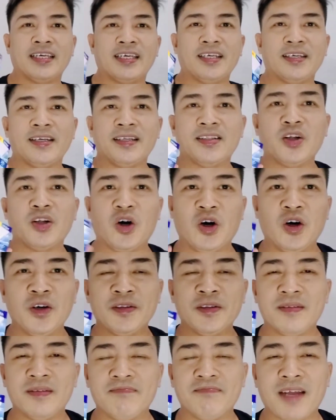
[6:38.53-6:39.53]
Ito,
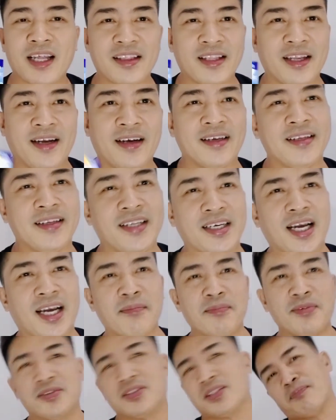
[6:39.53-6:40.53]
dati, ang
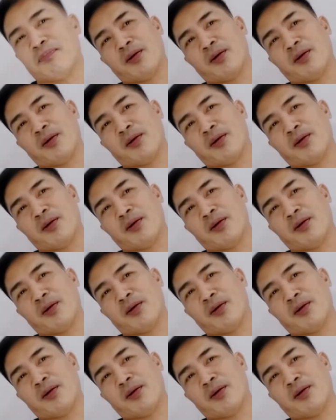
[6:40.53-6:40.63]
ginagamit ko sa